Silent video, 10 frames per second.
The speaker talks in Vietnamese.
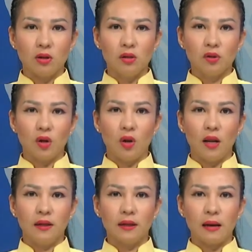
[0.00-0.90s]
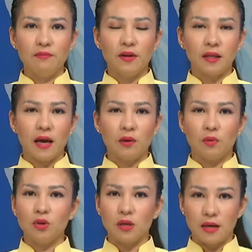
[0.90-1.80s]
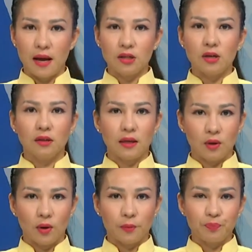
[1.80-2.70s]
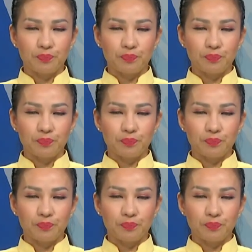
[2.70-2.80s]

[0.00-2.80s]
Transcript: đường cho lệnh cấm phá thai của Georgia trở thành luật.